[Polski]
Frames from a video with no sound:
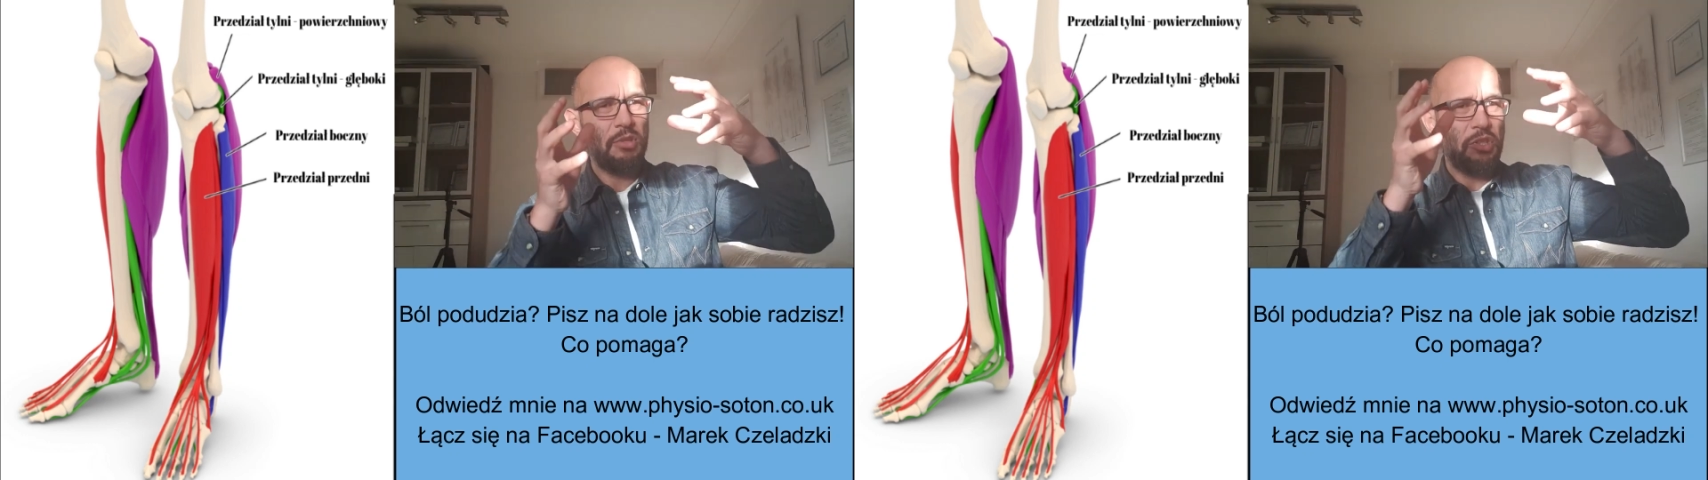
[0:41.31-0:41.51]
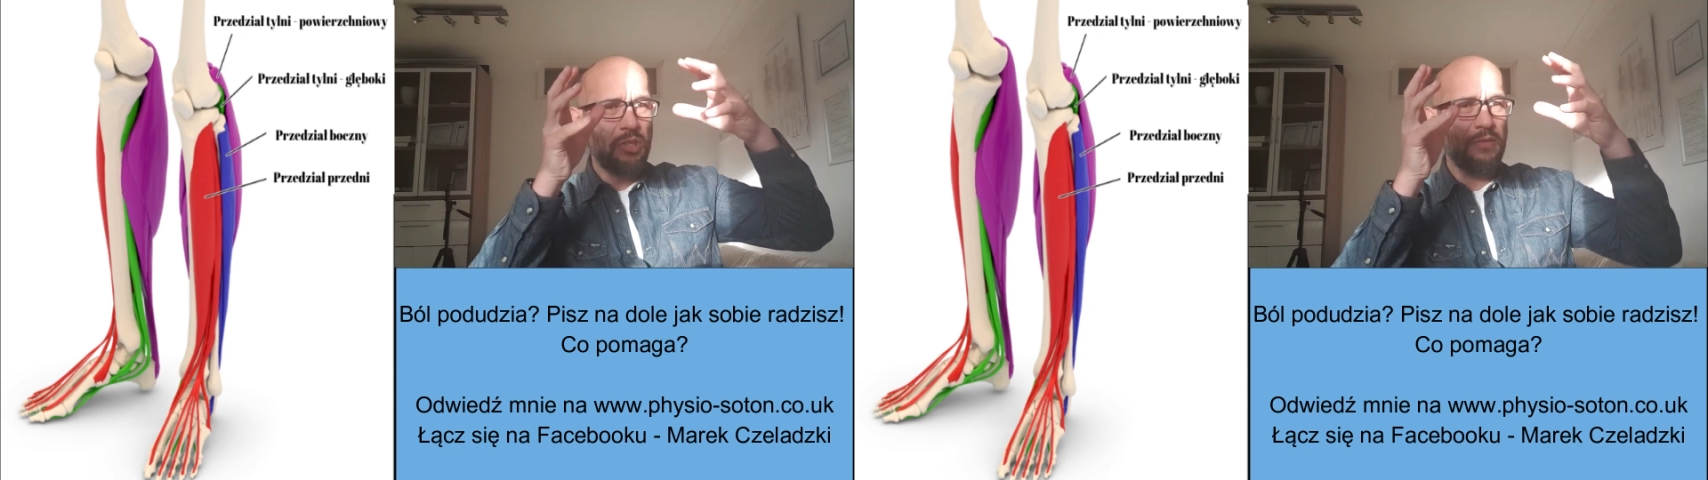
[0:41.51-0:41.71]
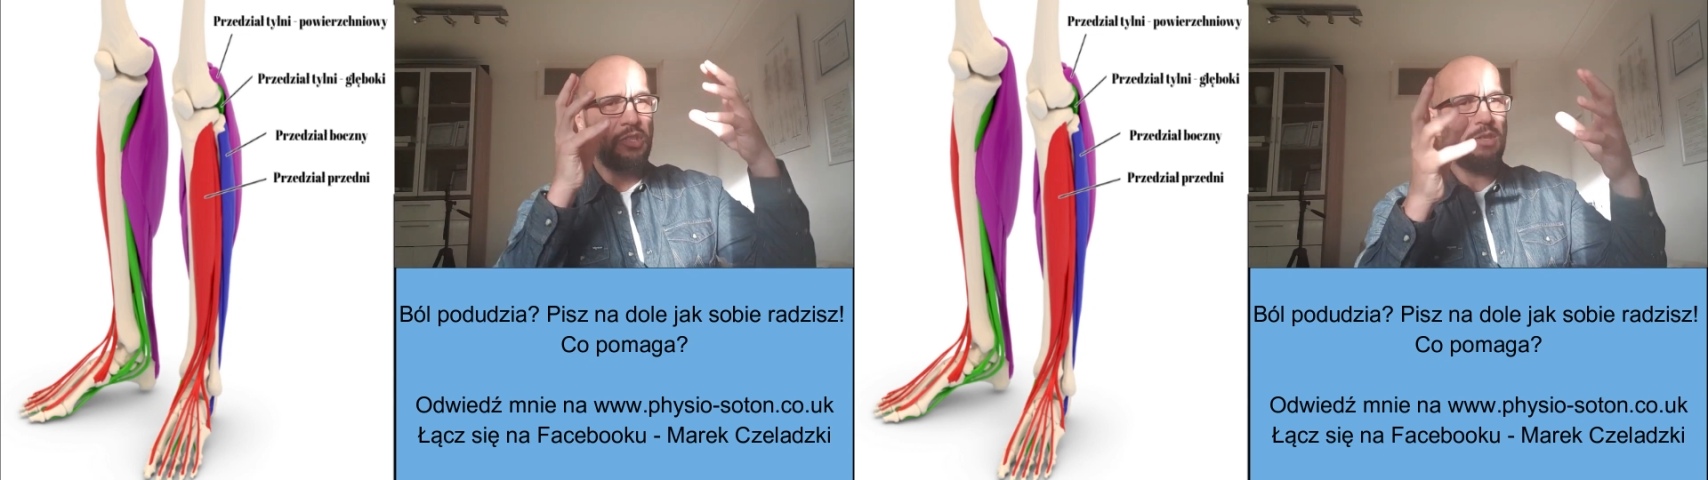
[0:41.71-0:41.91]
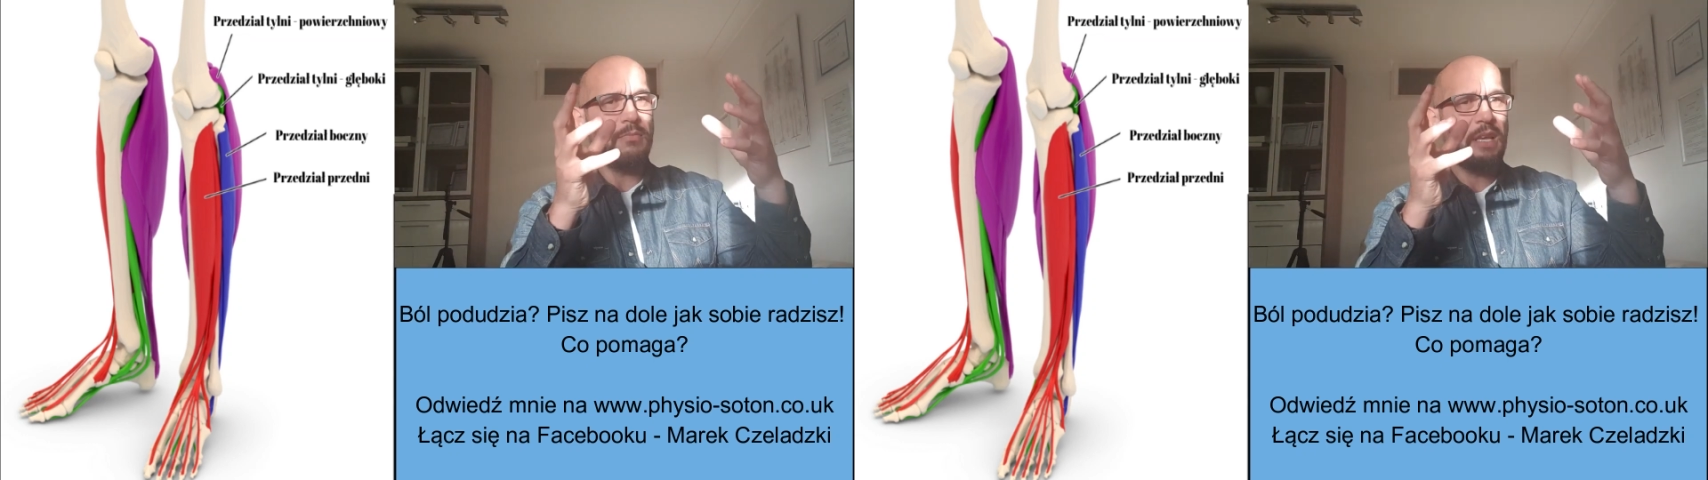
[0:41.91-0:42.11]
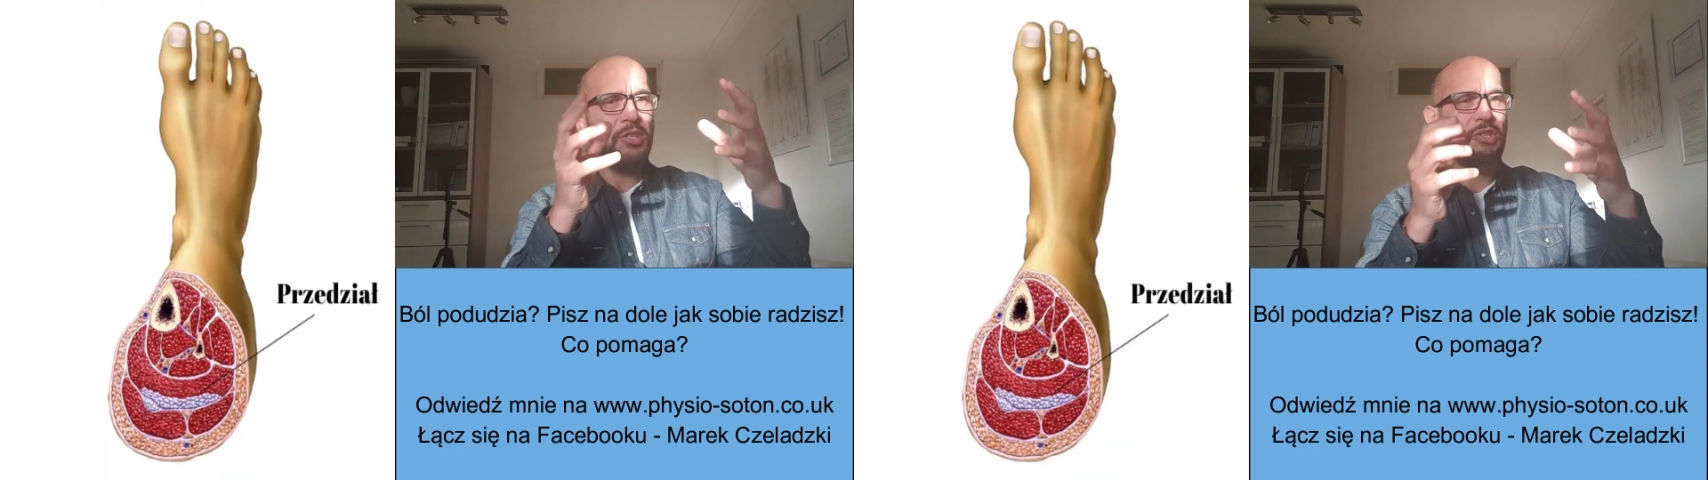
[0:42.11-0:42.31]
mięśniowe czy
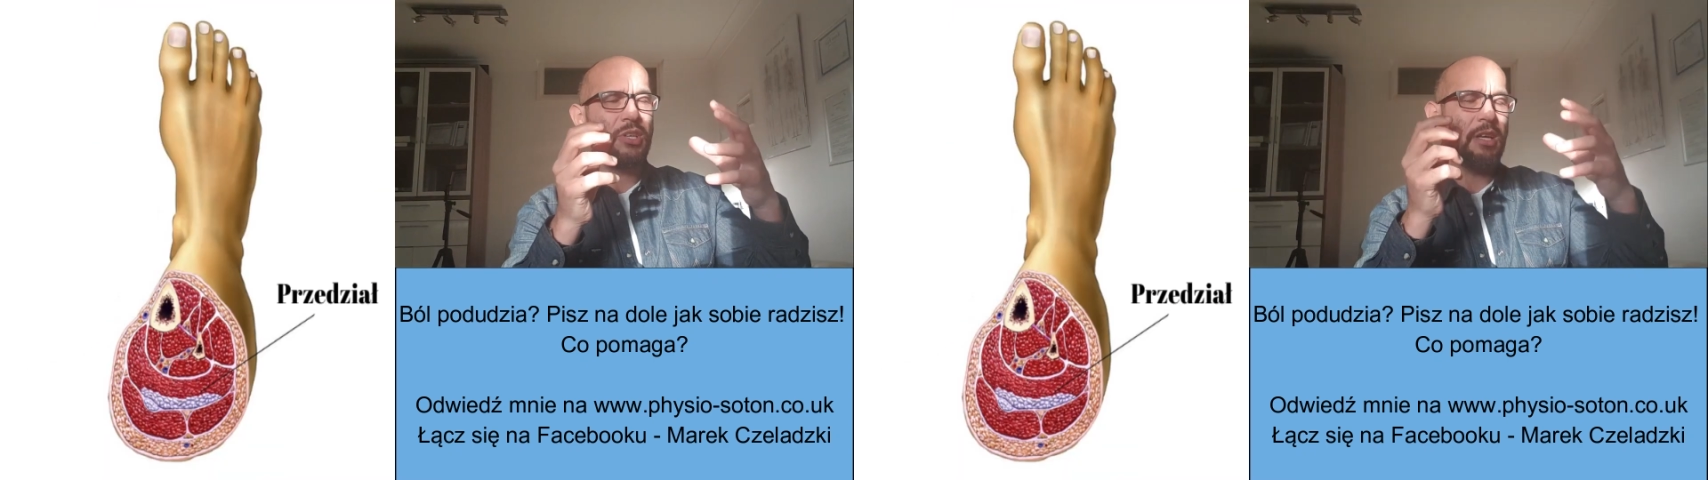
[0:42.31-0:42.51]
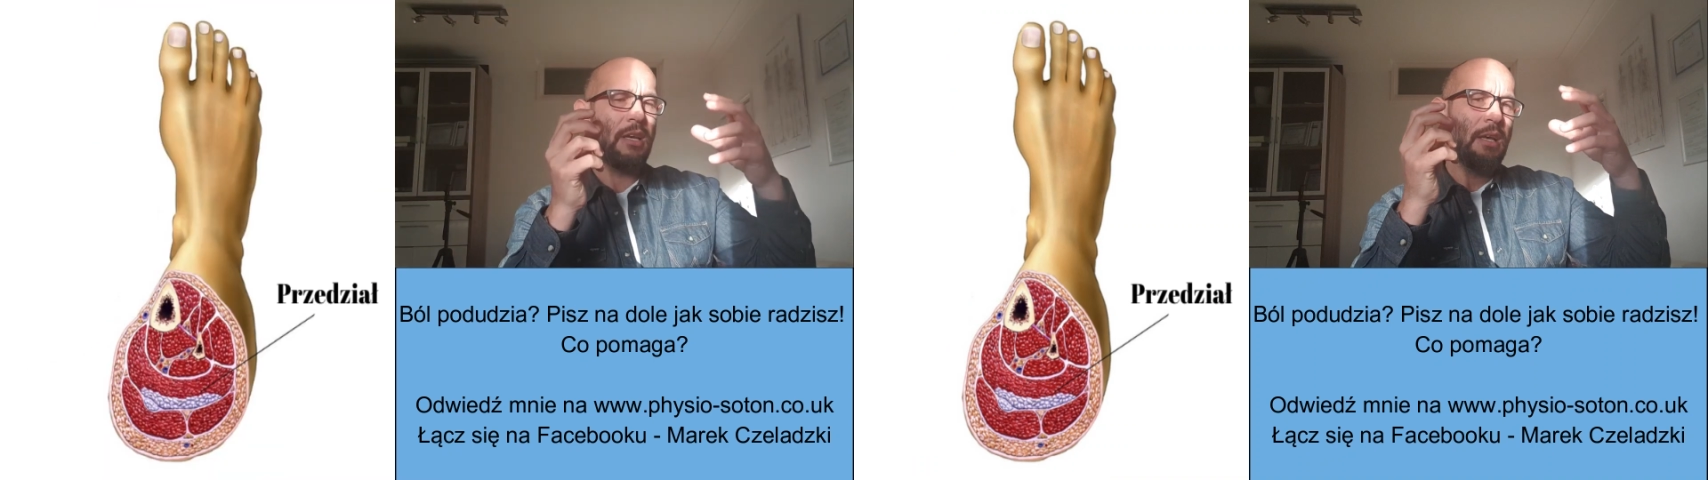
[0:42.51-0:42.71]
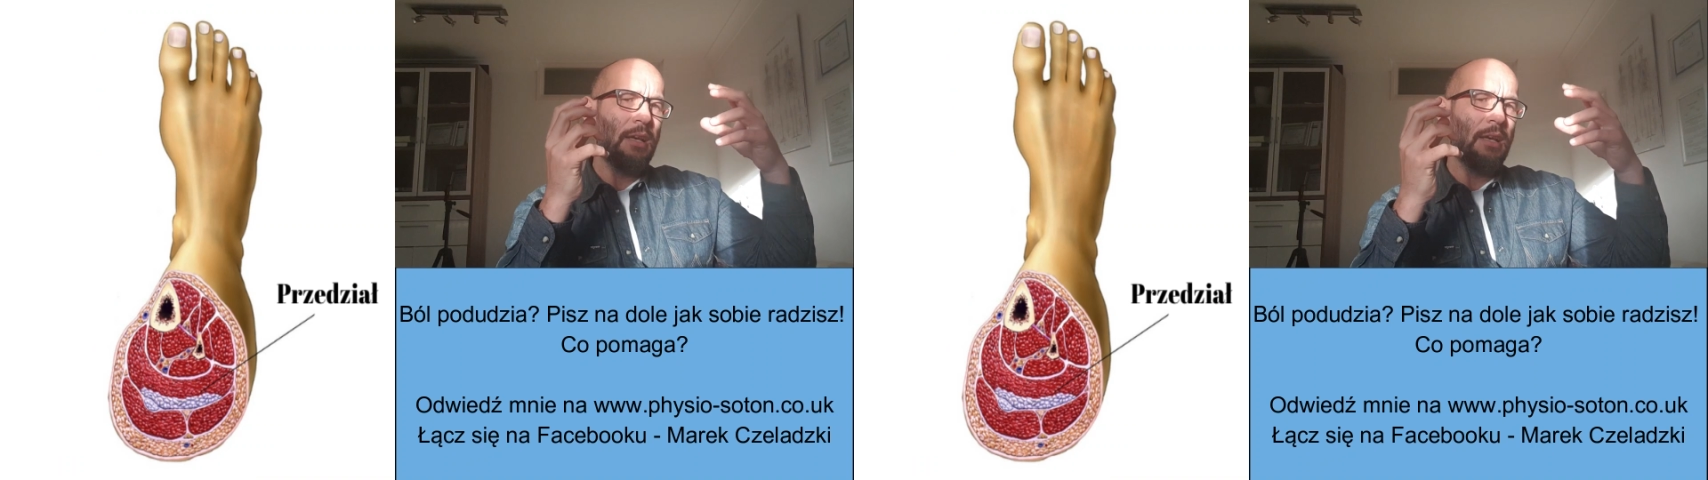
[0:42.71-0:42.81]
mięśnie,